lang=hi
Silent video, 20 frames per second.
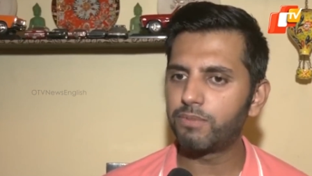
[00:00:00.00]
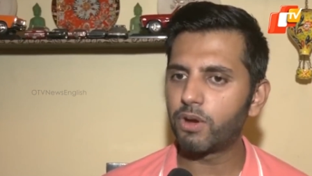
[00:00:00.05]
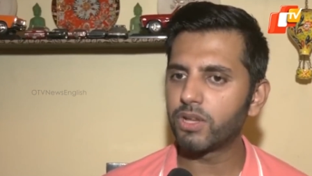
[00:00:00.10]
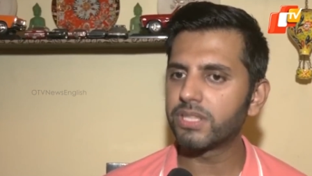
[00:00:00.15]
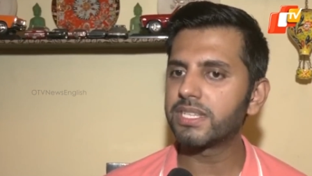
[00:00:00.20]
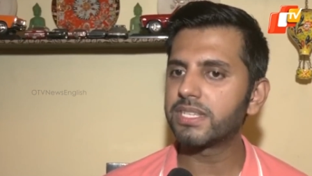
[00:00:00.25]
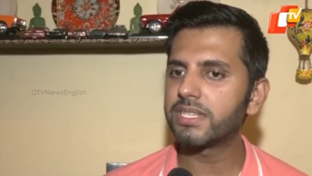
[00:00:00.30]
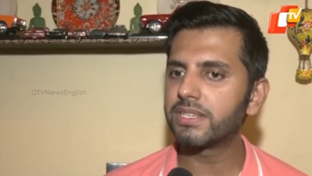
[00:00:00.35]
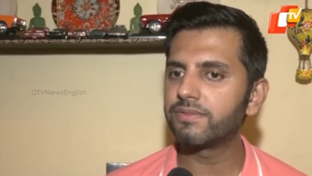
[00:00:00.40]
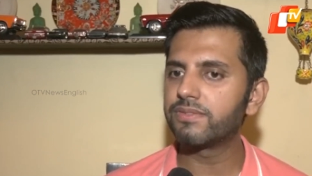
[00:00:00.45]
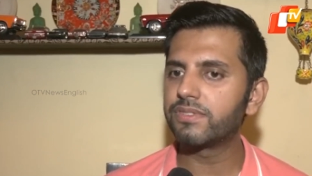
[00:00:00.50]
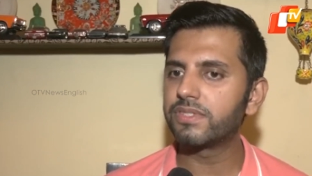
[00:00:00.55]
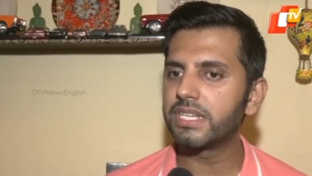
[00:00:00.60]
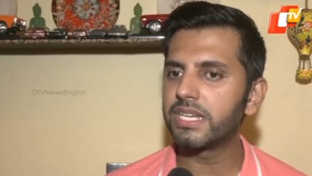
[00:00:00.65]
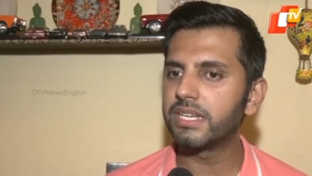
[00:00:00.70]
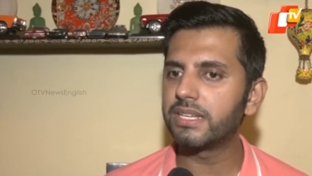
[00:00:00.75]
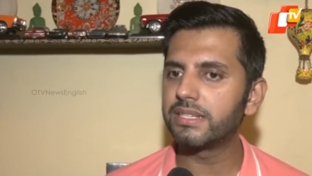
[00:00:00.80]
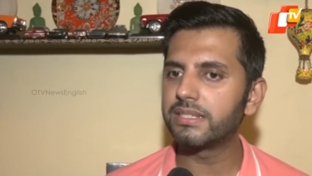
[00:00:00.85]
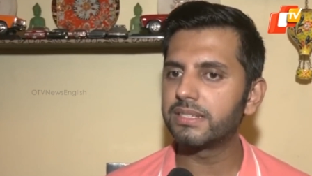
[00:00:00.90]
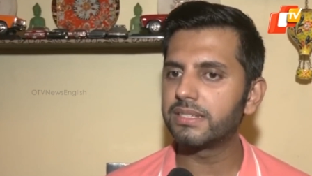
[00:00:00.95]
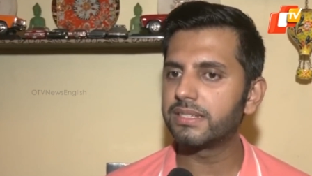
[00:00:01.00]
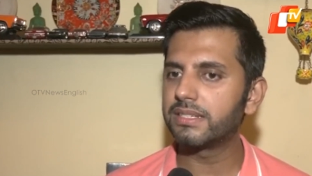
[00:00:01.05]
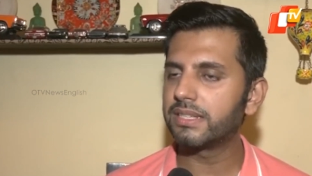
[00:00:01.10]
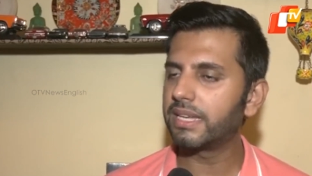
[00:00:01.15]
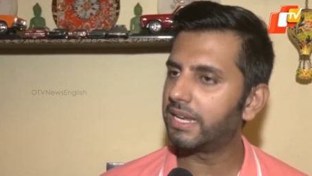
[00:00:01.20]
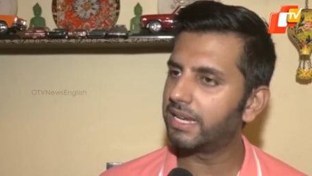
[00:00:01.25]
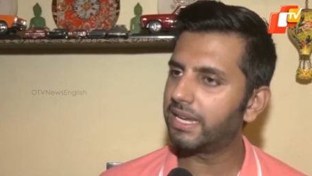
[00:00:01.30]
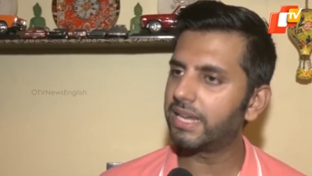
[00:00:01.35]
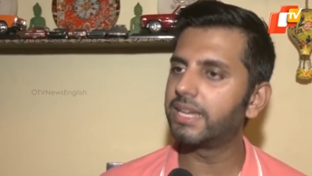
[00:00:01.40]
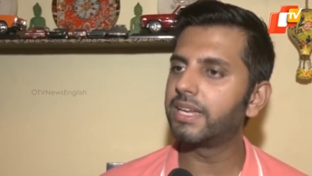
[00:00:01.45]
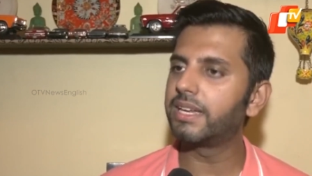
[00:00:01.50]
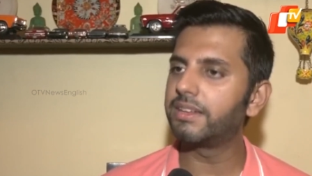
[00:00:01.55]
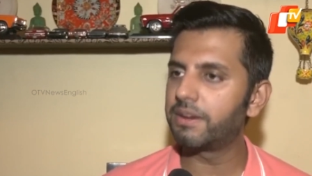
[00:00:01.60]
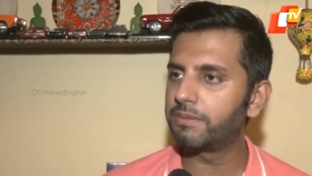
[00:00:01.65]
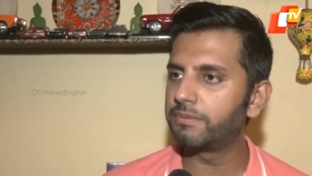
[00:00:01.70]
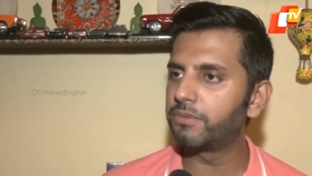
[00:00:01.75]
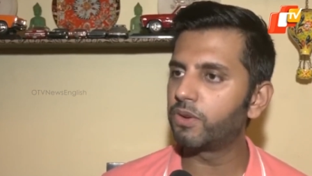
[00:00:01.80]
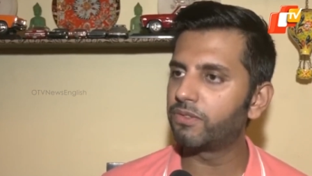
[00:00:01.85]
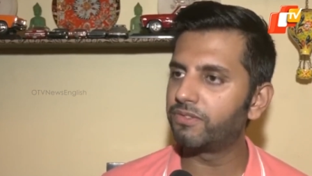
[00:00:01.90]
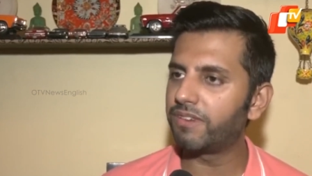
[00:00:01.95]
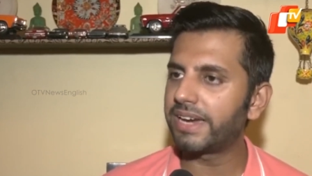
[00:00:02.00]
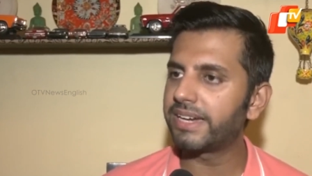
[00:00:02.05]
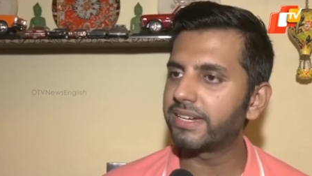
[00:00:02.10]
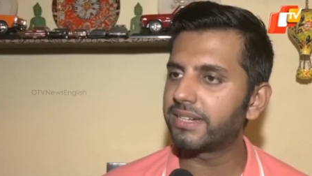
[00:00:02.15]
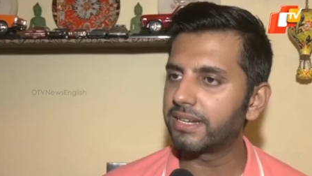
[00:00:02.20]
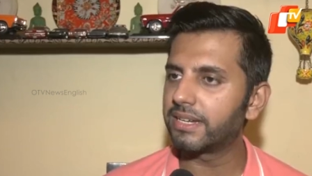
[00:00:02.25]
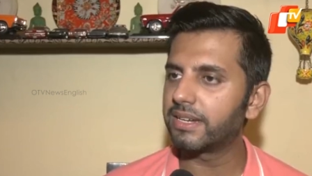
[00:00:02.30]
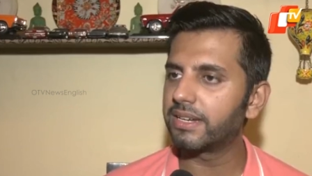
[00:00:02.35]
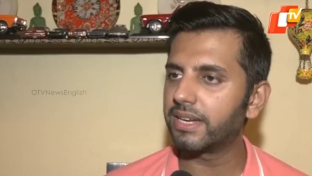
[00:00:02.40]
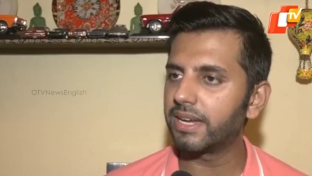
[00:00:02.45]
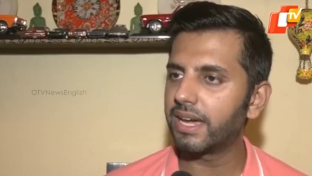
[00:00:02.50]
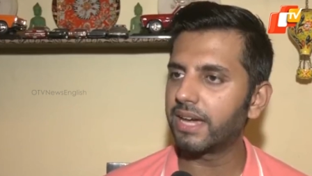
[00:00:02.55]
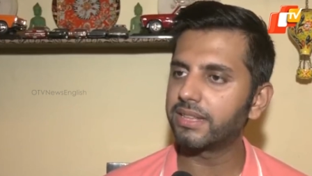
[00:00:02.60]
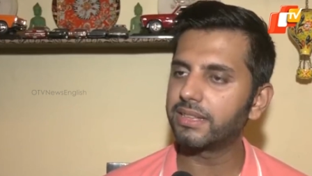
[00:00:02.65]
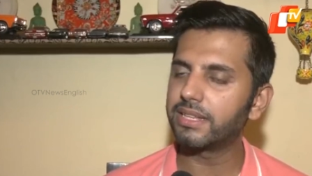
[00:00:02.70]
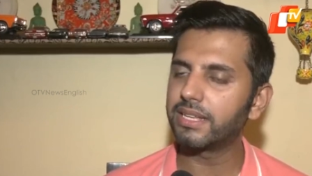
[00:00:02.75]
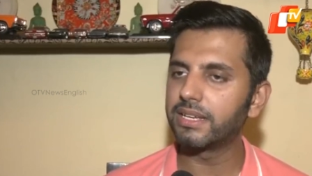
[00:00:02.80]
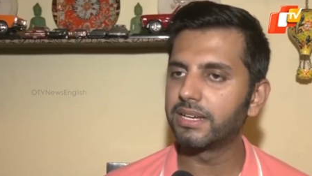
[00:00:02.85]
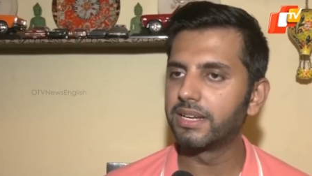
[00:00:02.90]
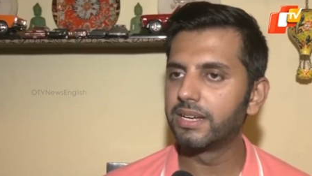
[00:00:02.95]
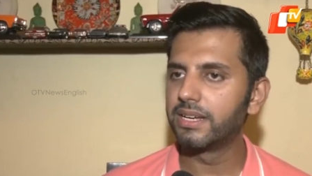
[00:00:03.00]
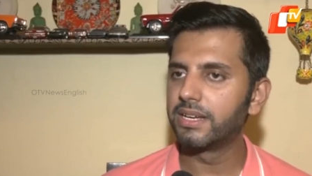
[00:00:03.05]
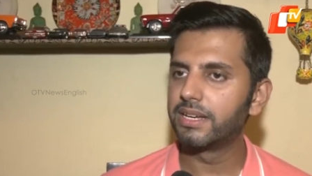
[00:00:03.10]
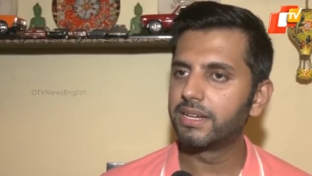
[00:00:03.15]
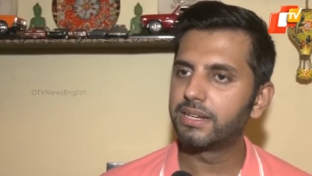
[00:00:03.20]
पॉजिटिव चीज के लिए ही हम लोग फाइट कर रहे हैं आई थिंक